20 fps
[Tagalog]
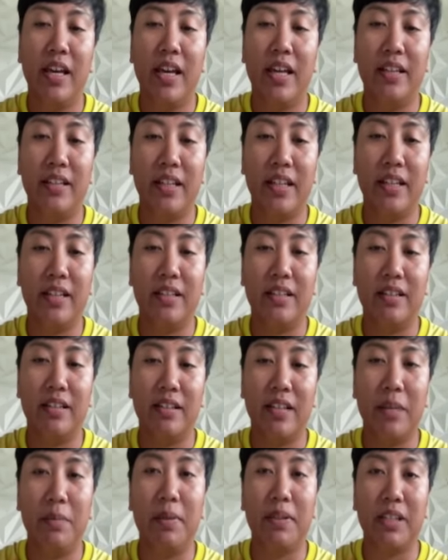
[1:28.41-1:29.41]
and then
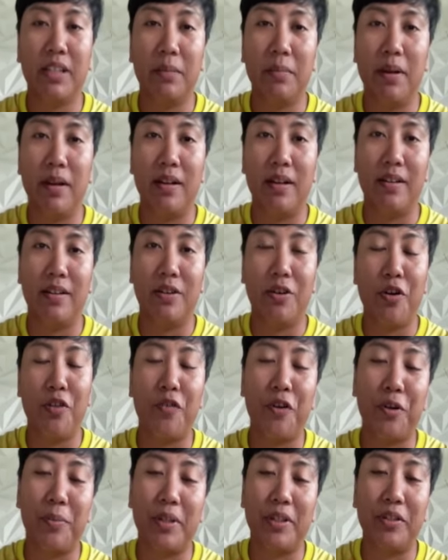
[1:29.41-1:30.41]
iba't ibang
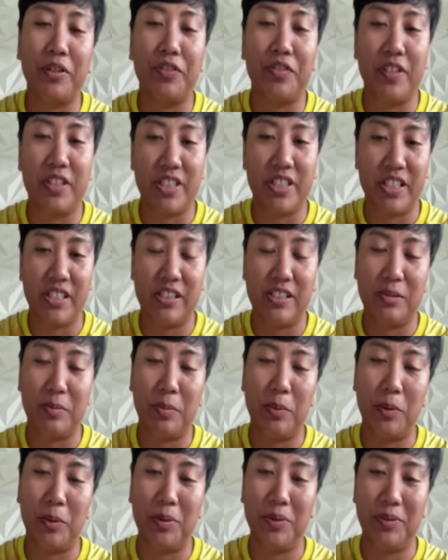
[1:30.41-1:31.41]
government officials
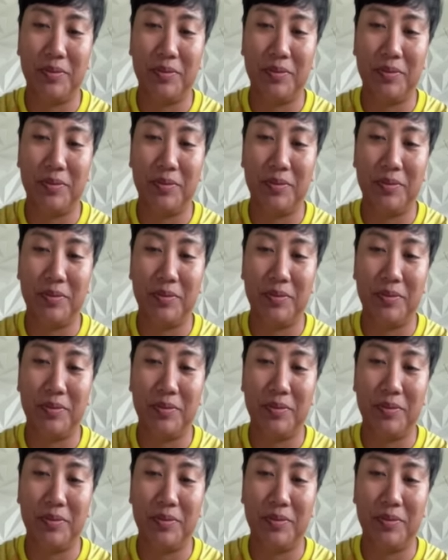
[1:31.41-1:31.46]
po.